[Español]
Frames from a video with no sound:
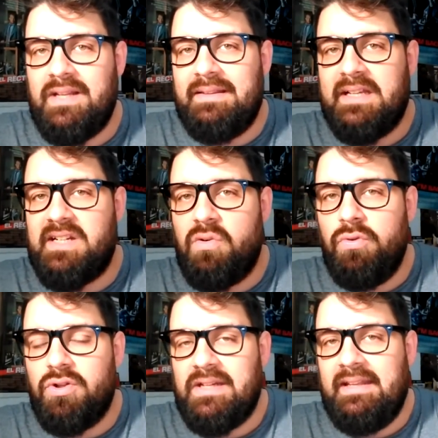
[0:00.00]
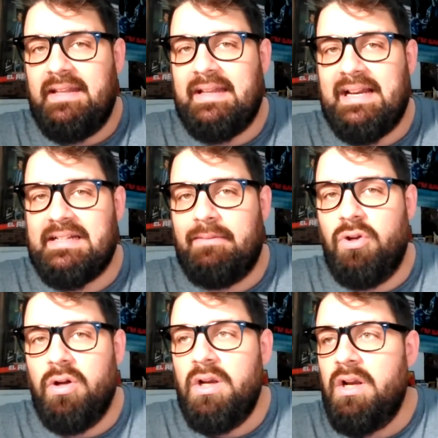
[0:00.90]
30 segundos, y de Dallas
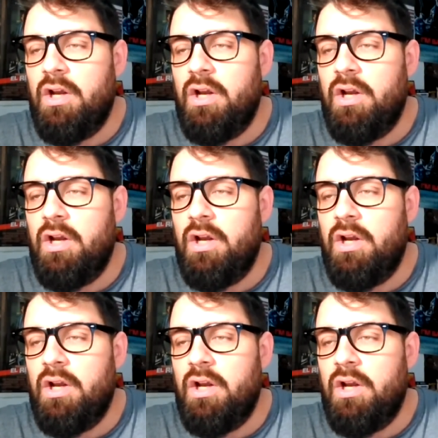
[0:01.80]
habló